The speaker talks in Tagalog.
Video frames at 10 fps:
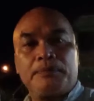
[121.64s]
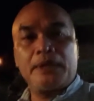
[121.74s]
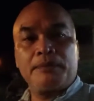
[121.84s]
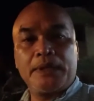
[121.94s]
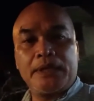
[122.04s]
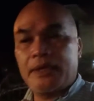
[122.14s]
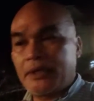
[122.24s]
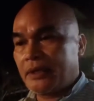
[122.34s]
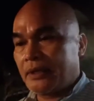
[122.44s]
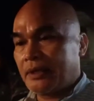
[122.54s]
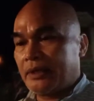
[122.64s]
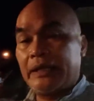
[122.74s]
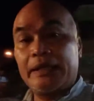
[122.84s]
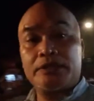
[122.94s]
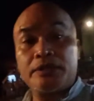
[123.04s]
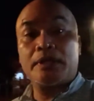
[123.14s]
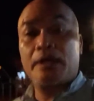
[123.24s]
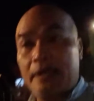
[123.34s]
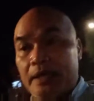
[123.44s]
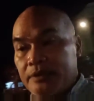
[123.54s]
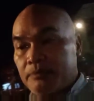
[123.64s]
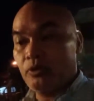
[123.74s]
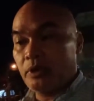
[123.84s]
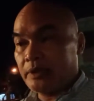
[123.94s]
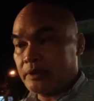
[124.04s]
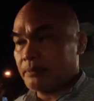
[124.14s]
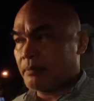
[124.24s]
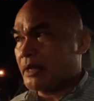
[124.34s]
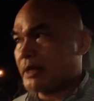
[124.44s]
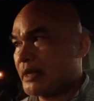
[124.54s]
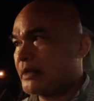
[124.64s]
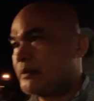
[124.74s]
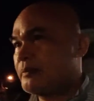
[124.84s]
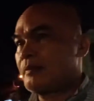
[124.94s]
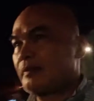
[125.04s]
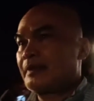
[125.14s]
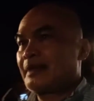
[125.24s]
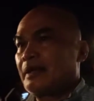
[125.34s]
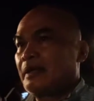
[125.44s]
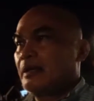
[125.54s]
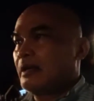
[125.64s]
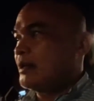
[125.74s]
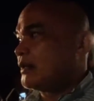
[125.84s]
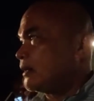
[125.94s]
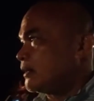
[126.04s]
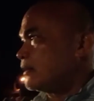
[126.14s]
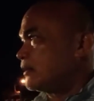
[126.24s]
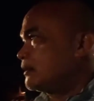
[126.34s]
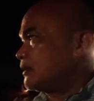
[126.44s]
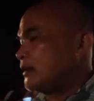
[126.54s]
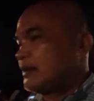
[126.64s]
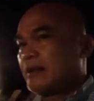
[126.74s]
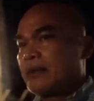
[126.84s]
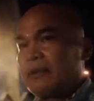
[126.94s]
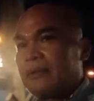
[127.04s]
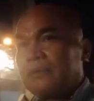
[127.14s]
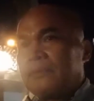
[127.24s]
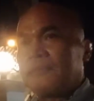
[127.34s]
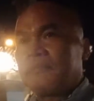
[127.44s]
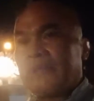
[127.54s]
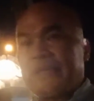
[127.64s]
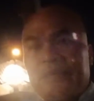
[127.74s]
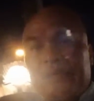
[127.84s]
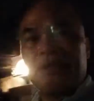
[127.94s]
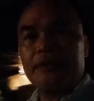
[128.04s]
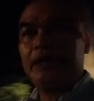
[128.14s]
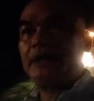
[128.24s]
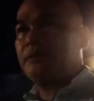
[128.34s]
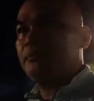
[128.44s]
Philippine uh, election na guys bukas May 9 and uh, mag-ingat tayo guys